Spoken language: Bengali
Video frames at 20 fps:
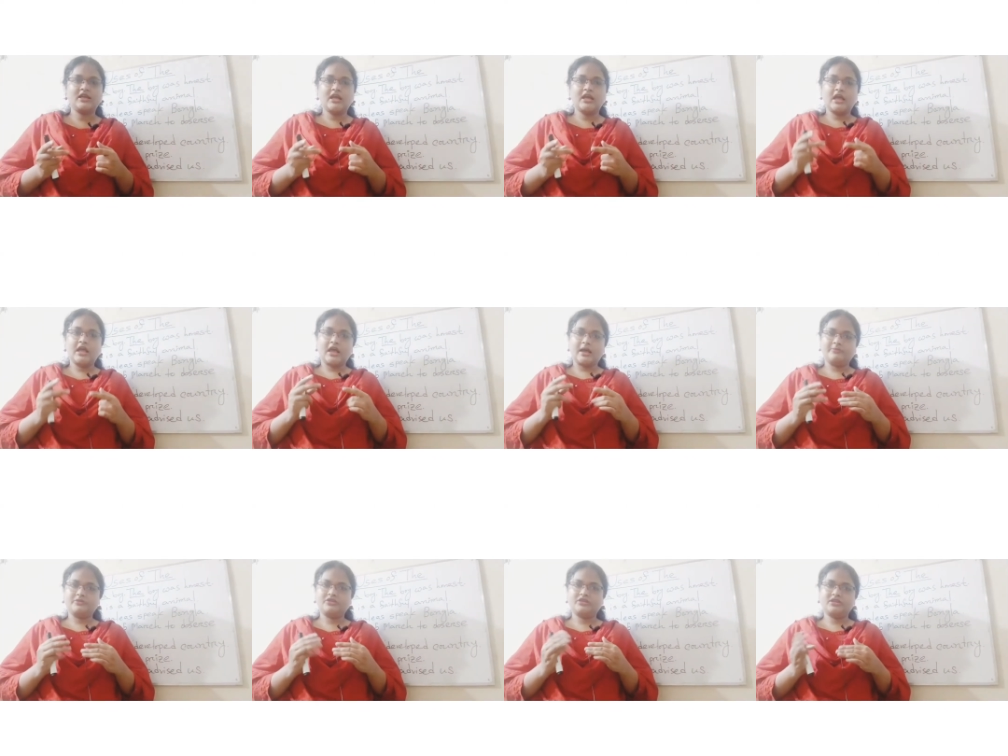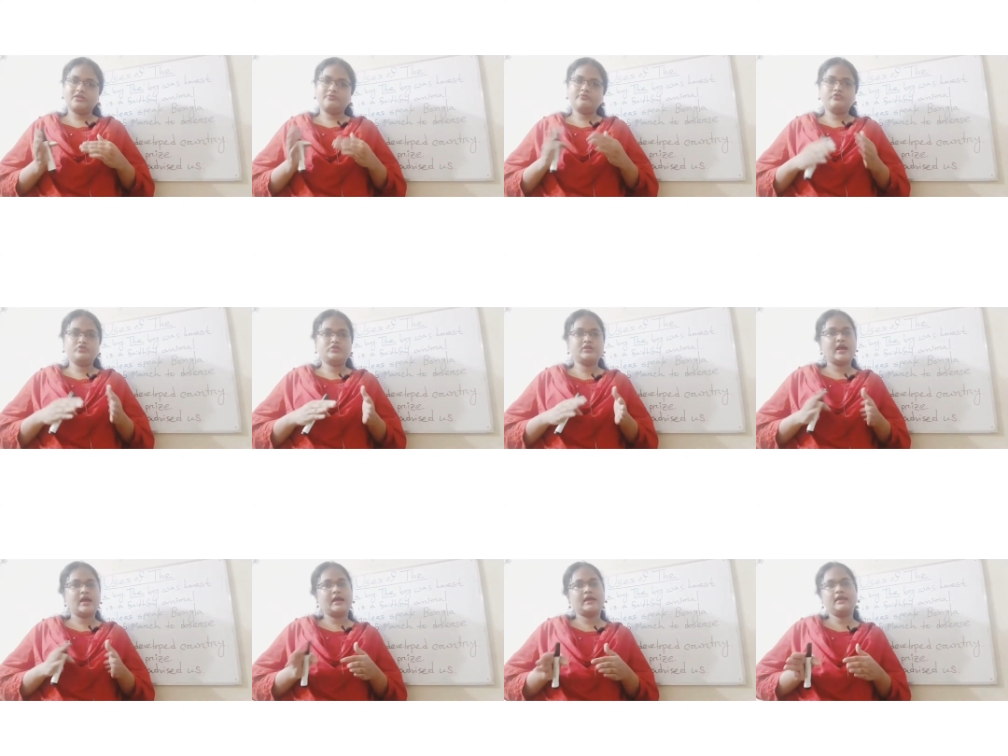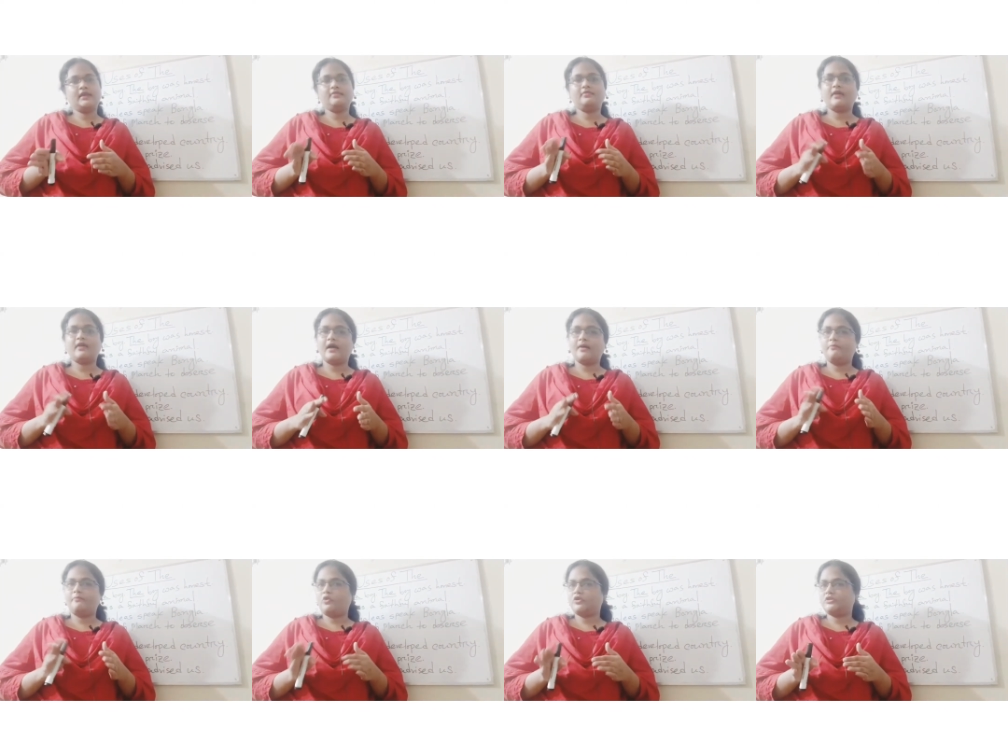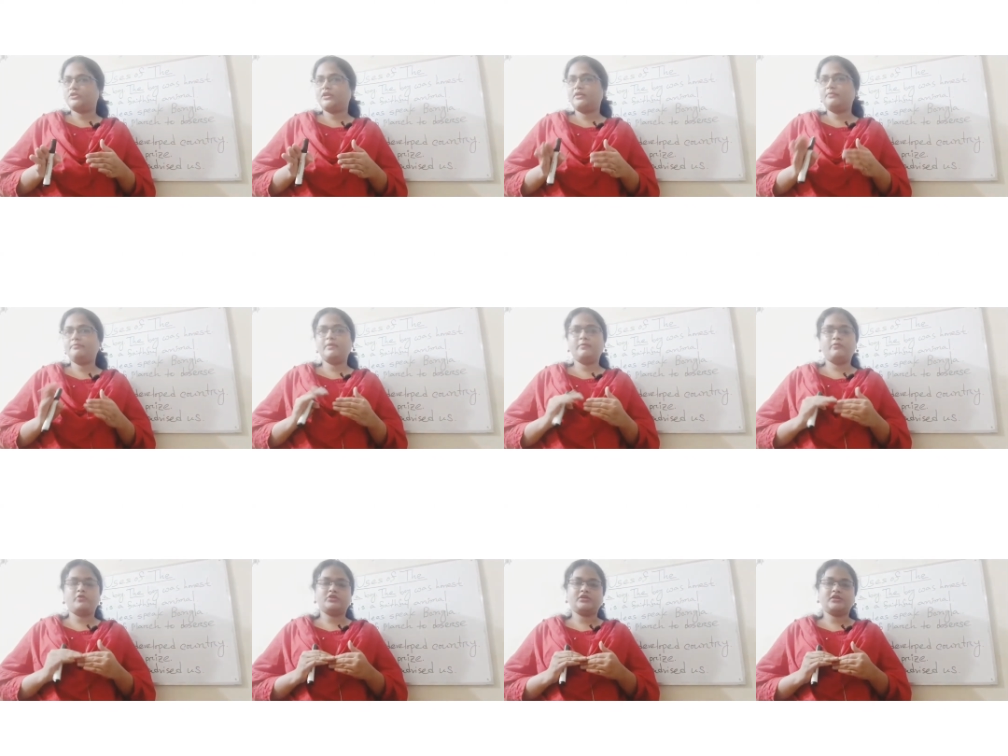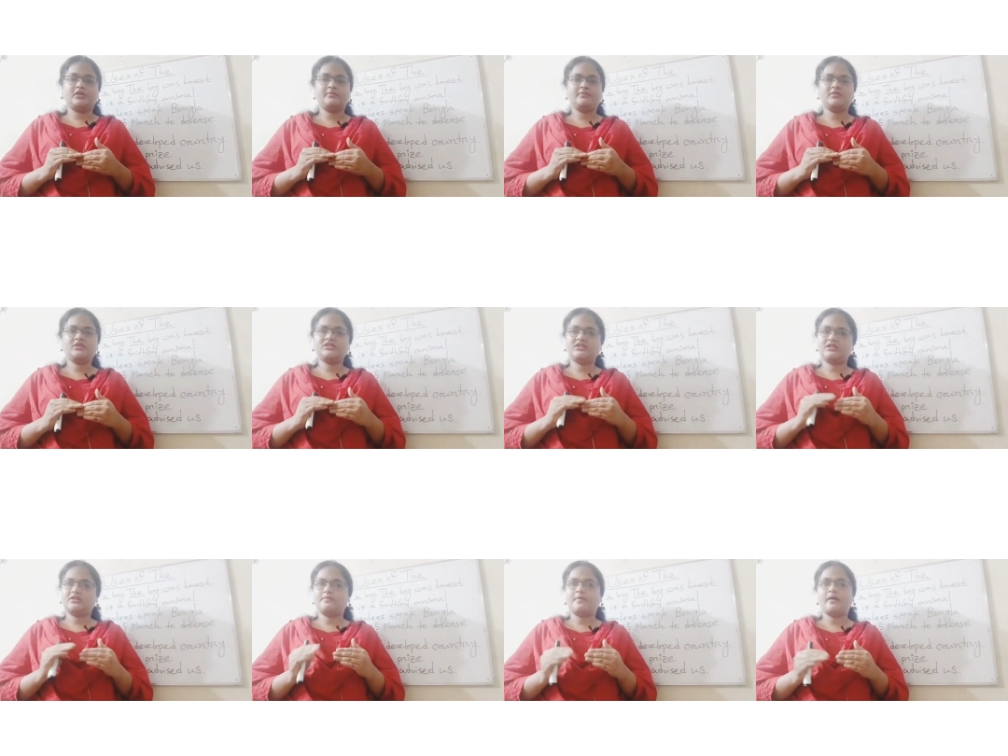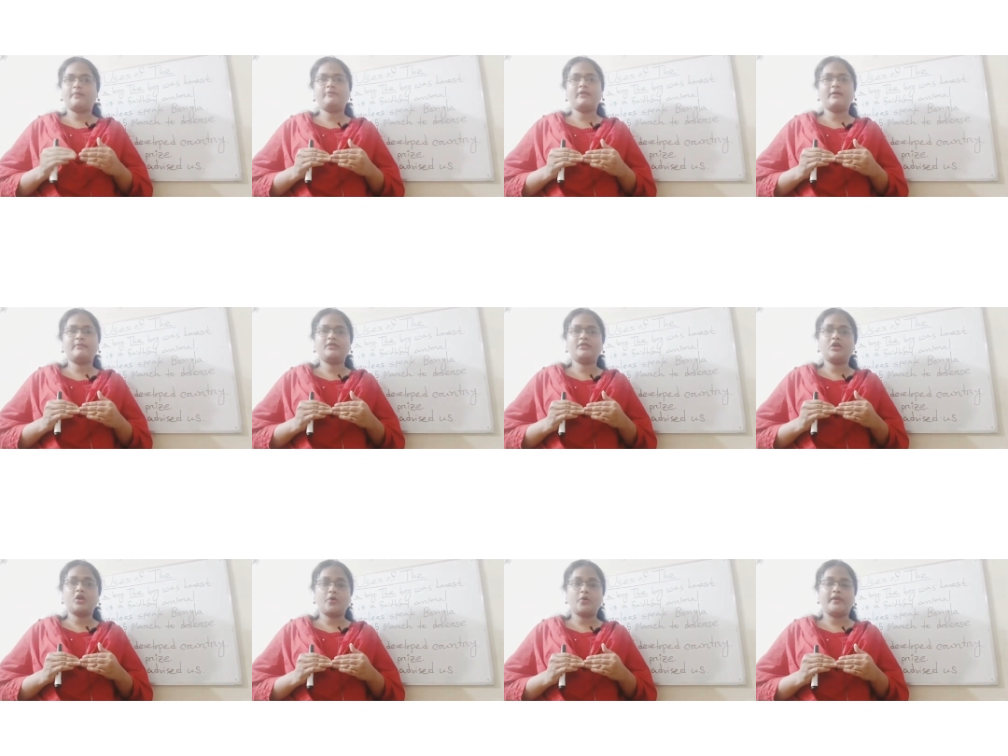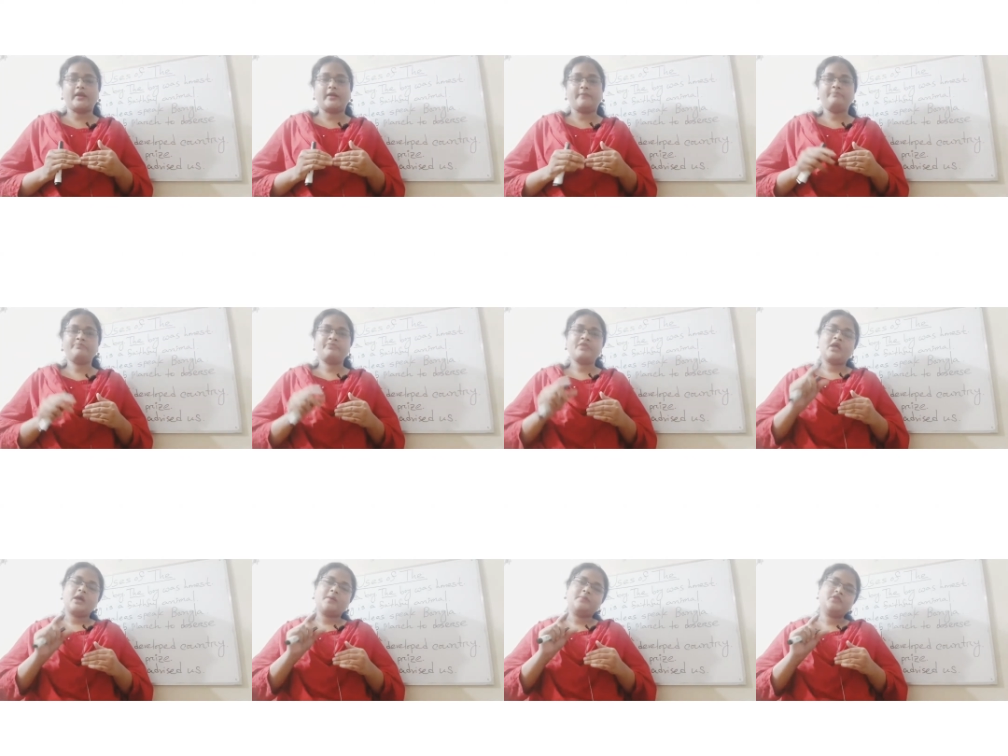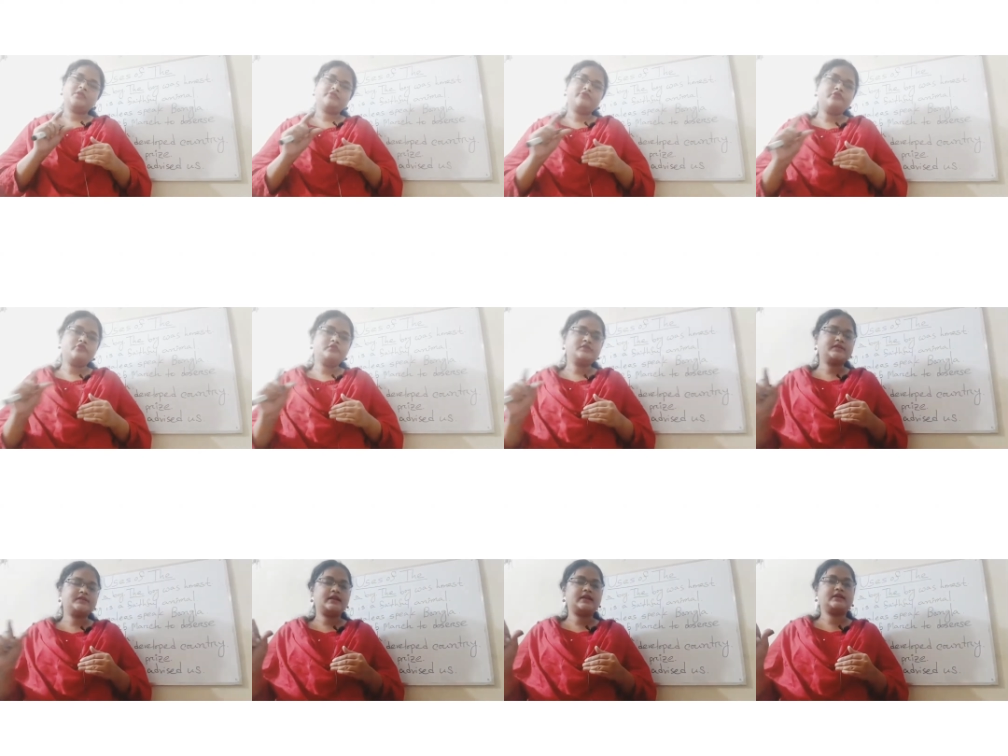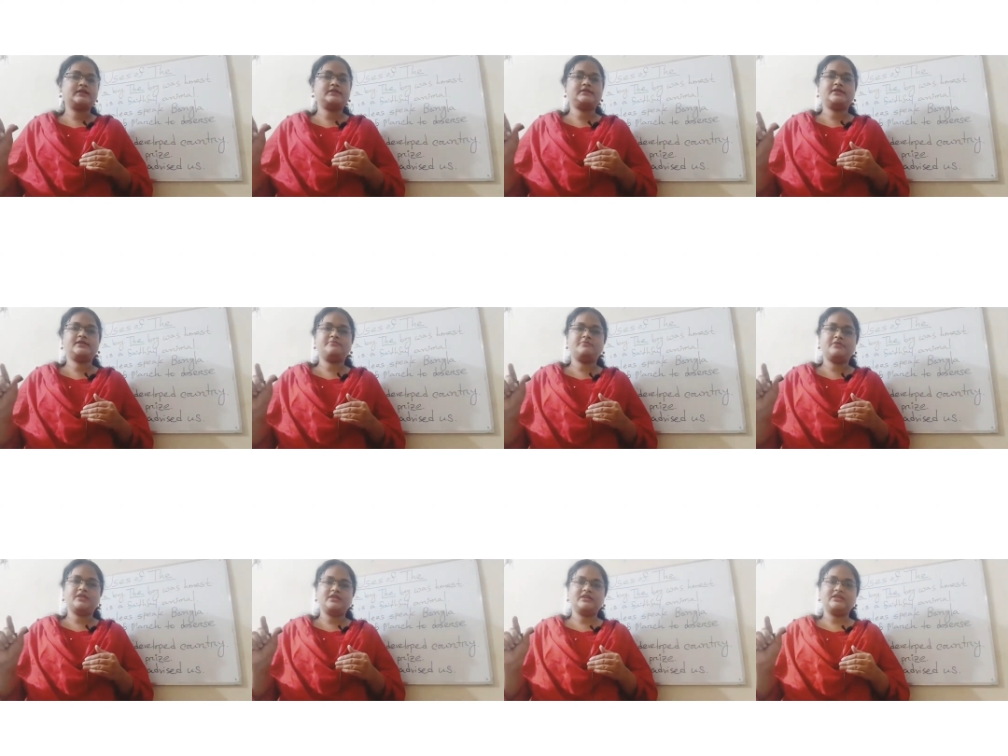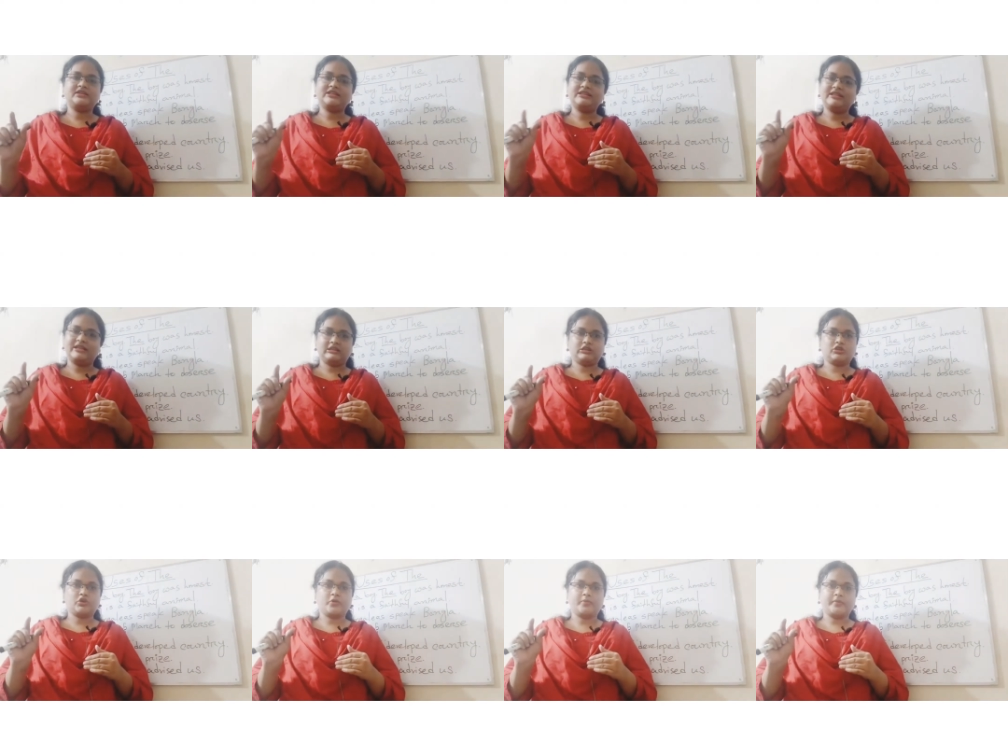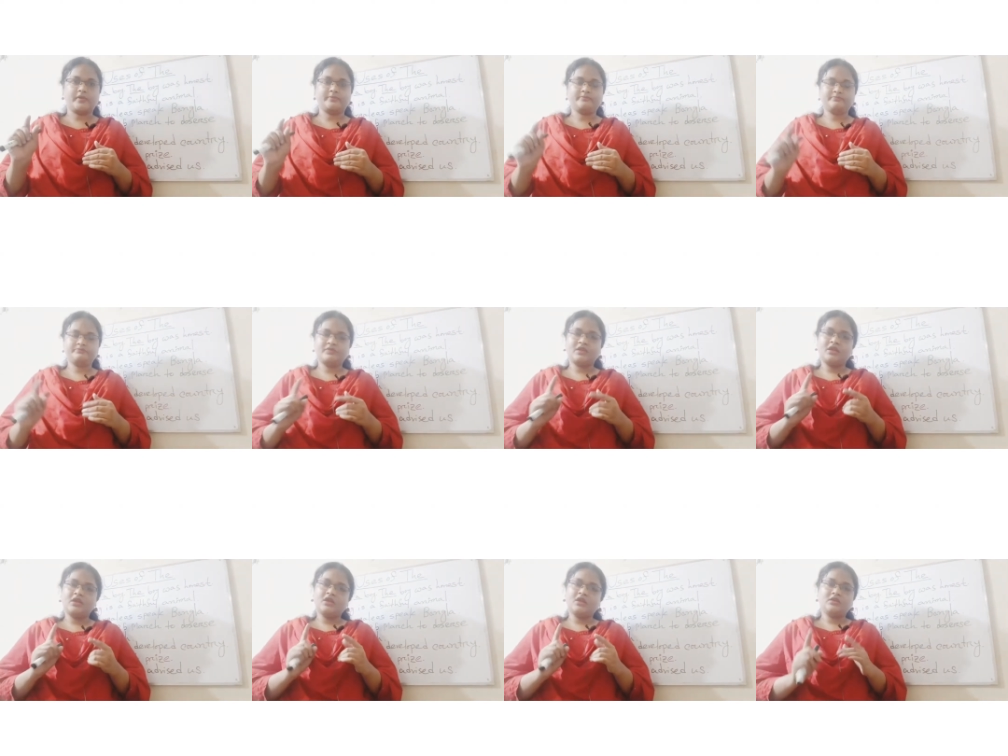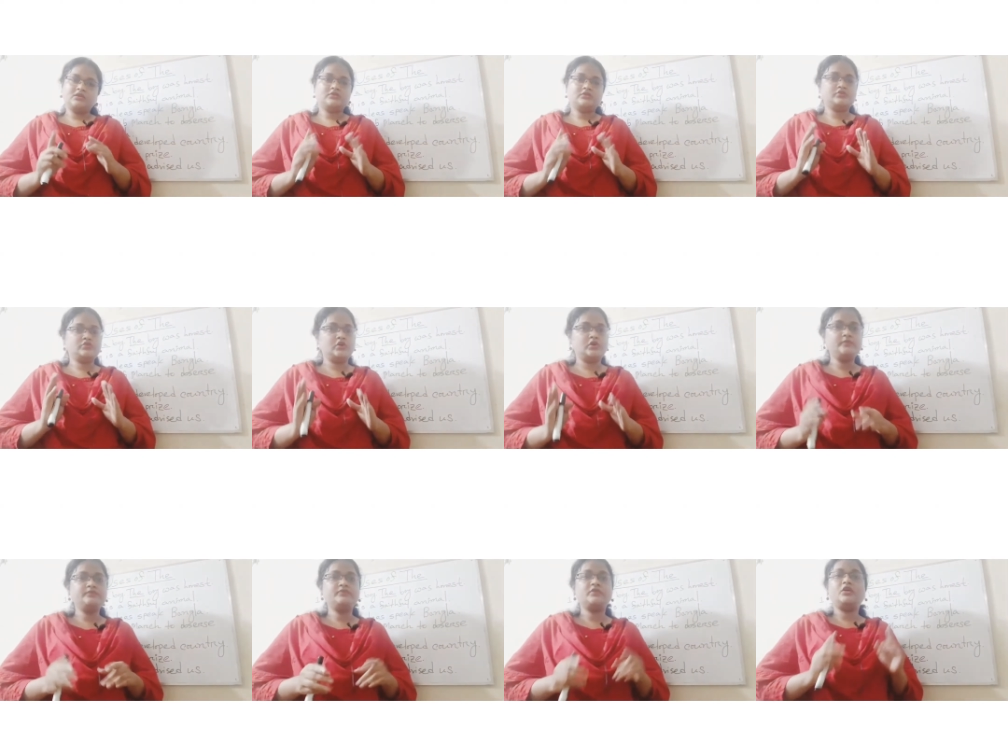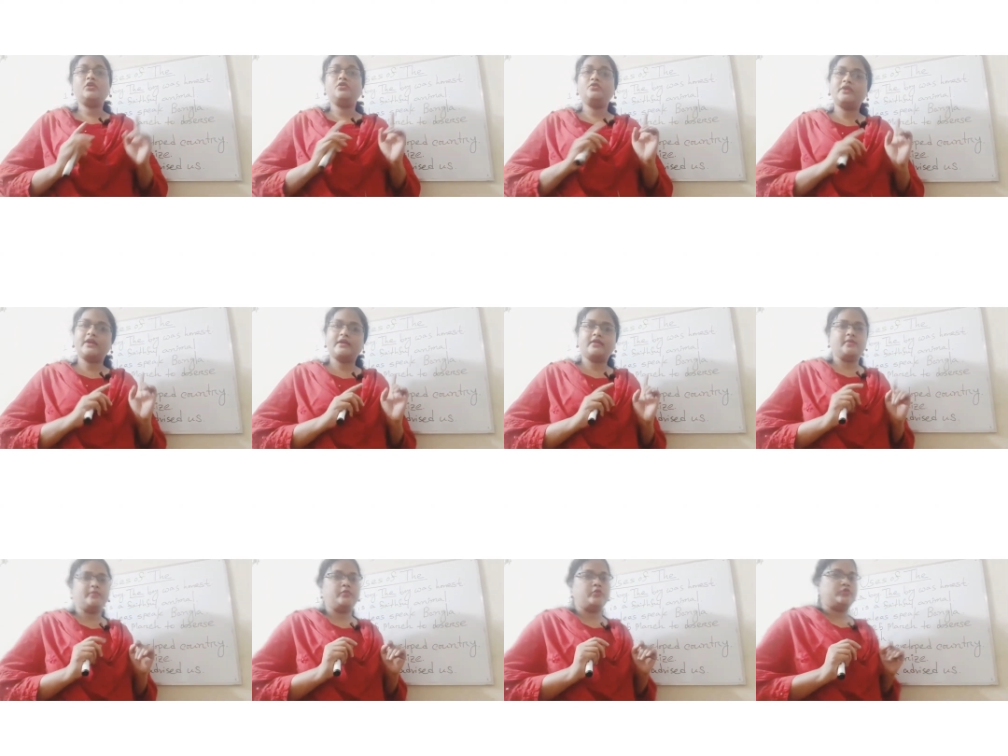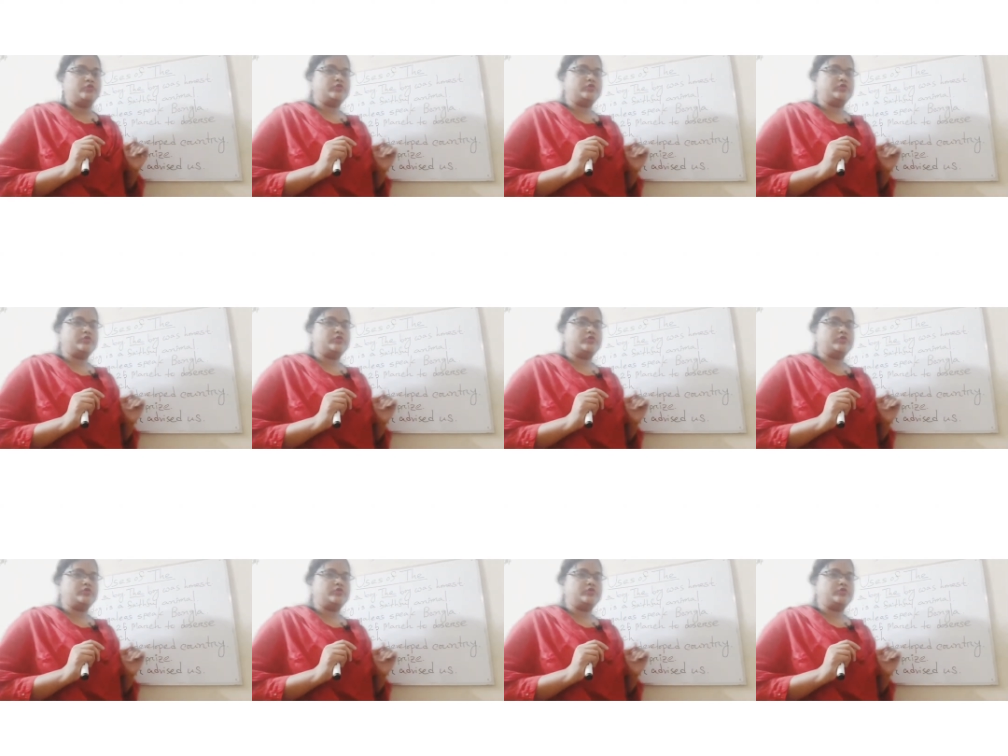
আমি সেটা বুঝে আগে দা বসালাম বা বসালাম না সেটা ভাবলে আমাদের হবে না আমাদের ফুল সেন্টেন্সের মিনিংটা দেখতে হবে সো লুক অ্যাট দ্য বোর্ড